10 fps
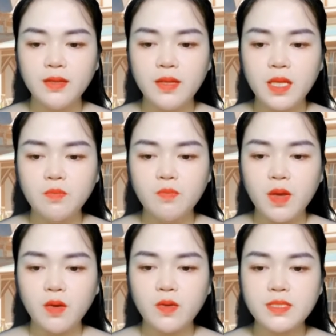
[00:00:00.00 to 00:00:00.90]
Hồi nhỏ
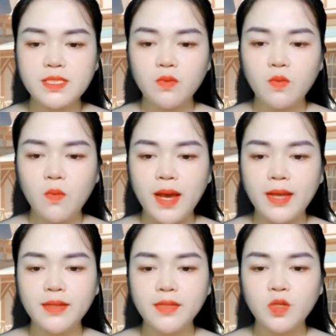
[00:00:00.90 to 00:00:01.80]
Nhạc Đình có nuôi
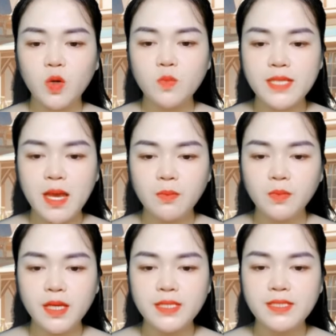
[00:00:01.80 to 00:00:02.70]
một con mèo đen.
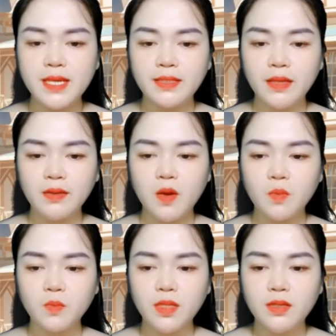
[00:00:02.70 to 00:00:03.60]
Nhạc Đình
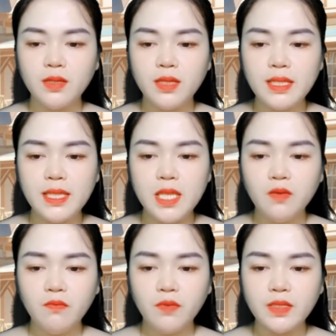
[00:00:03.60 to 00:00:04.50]
mới được mấy tuổi thì
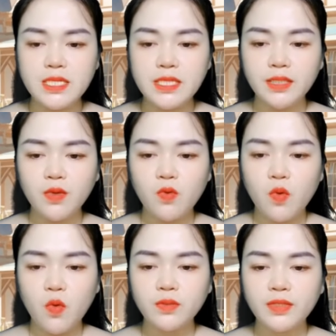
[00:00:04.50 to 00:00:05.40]
mẹ anh đã qua
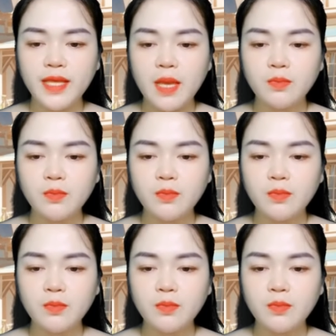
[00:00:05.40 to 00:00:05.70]
đời rồi.